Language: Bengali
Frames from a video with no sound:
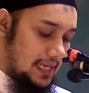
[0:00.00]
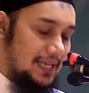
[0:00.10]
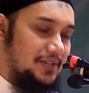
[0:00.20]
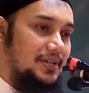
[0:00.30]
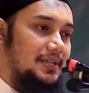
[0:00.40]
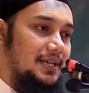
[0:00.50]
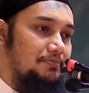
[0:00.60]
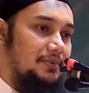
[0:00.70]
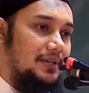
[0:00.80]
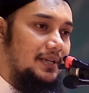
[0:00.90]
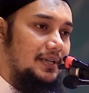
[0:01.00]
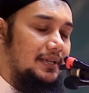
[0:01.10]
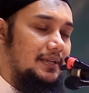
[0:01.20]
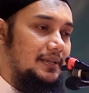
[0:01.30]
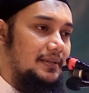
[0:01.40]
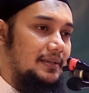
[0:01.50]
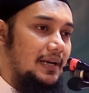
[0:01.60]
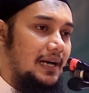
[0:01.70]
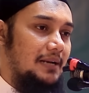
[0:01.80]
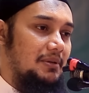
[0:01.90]
এর সাথে আপনাকে
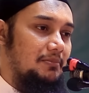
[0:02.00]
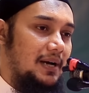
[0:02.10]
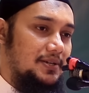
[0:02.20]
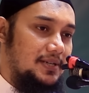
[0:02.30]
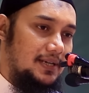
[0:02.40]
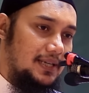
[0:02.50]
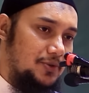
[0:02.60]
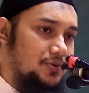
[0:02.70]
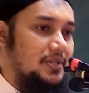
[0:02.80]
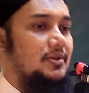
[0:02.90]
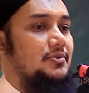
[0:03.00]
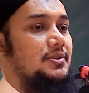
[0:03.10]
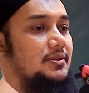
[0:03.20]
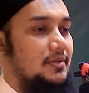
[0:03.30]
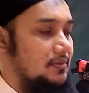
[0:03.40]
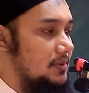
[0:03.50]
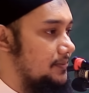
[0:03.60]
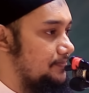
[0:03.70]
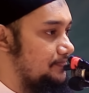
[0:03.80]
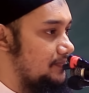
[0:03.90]
আরবি ভাষা কিছুটা হলেও শিখতে হবে
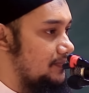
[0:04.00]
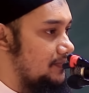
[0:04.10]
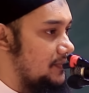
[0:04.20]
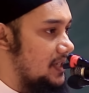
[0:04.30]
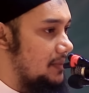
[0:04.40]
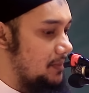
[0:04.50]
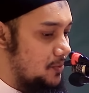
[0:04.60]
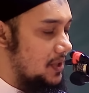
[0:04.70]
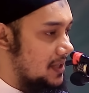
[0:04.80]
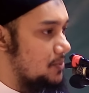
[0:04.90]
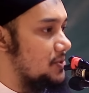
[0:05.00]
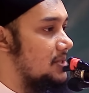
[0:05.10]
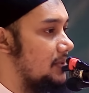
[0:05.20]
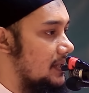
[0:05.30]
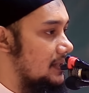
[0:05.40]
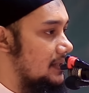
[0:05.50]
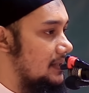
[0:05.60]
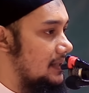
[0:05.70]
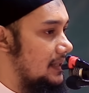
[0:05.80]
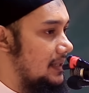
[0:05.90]
যাতে আপনি কোরআনটা বুঝতে পারেন
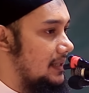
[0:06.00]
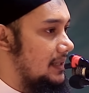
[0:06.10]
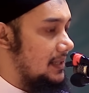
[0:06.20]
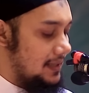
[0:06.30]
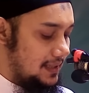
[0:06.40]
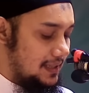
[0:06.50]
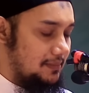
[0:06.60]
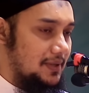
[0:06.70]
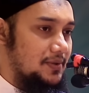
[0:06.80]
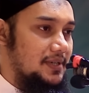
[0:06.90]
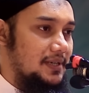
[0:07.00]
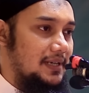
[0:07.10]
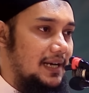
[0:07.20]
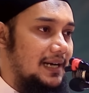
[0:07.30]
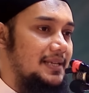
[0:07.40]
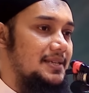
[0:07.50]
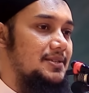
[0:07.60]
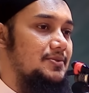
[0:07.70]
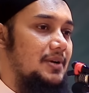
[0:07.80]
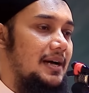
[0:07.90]
তিন নাম্বার হচ্ছে হাদিস
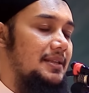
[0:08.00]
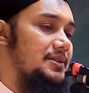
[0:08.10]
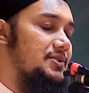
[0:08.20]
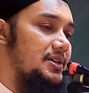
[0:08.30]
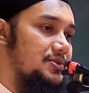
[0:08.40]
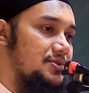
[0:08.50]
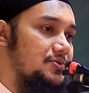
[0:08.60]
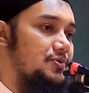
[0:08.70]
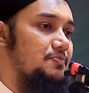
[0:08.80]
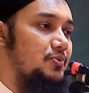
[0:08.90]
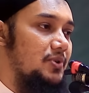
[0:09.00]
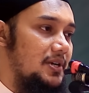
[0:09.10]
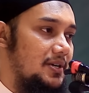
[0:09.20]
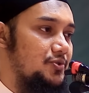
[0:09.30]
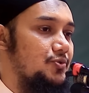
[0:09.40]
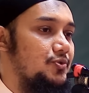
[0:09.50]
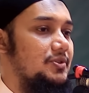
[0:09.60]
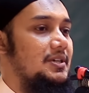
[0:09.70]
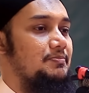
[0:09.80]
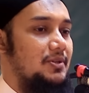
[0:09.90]
হাদিস শাস্ত্র পড়ার
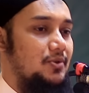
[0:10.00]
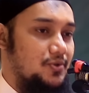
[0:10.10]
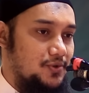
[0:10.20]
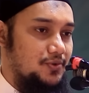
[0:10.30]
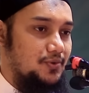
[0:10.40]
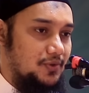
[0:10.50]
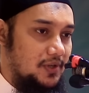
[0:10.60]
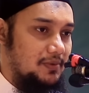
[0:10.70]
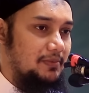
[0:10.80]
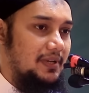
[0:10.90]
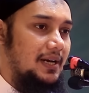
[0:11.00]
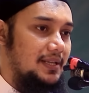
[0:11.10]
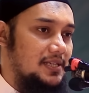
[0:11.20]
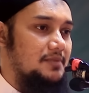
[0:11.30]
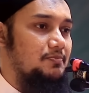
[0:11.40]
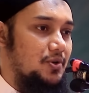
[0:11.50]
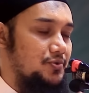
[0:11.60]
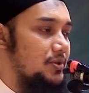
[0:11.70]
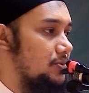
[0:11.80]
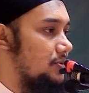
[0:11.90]
যোগ্যতা আপনাকে অর্জন করতে হবে মানে হাদিস
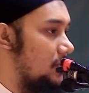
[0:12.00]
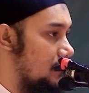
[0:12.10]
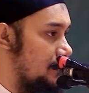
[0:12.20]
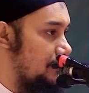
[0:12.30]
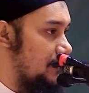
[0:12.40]
পড়াশোনা করতে হবে